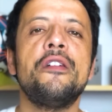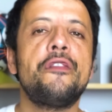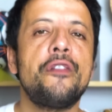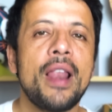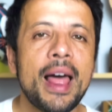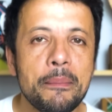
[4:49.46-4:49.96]

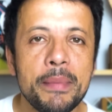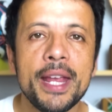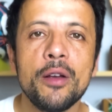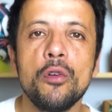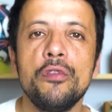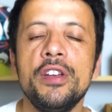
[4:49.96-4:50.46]

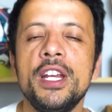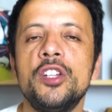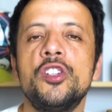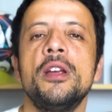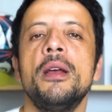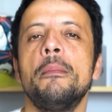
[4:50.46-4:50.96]
Flamengo
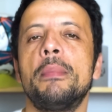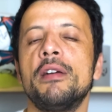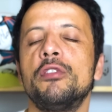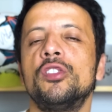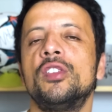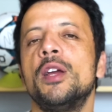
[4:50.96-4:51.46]
20 para
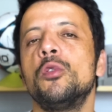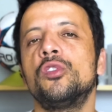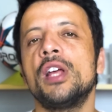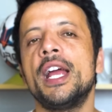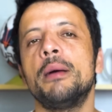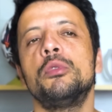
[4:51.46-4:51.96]
você
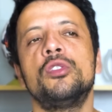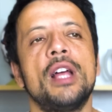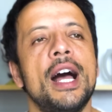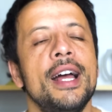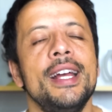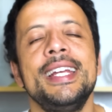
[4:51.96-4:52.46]
usar e
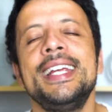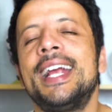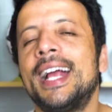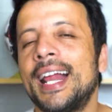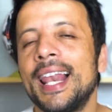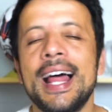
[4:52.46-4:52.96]
abusar e
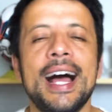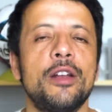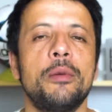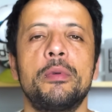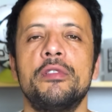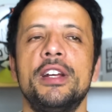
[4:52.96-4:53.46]
claro,
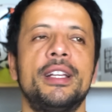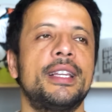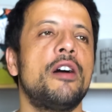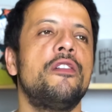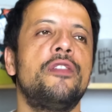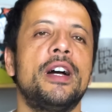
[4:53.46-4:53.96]
aproveitar
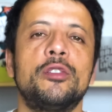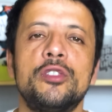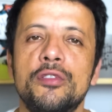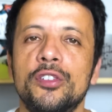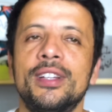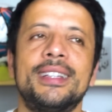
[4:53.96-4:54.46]
o fato de
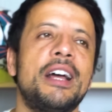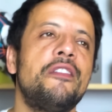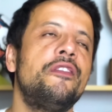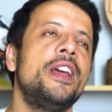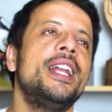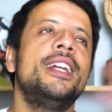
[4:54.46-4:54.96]
você estar tá
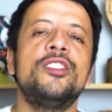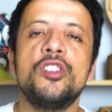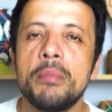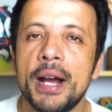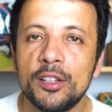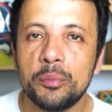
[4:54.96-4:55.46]
feliz
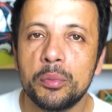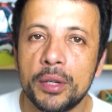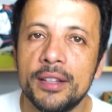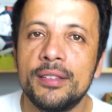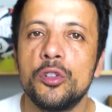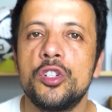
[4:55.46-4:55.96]
demais porque
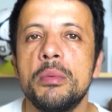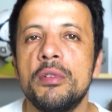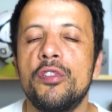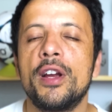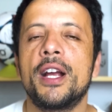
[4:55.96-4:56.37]
seu time foi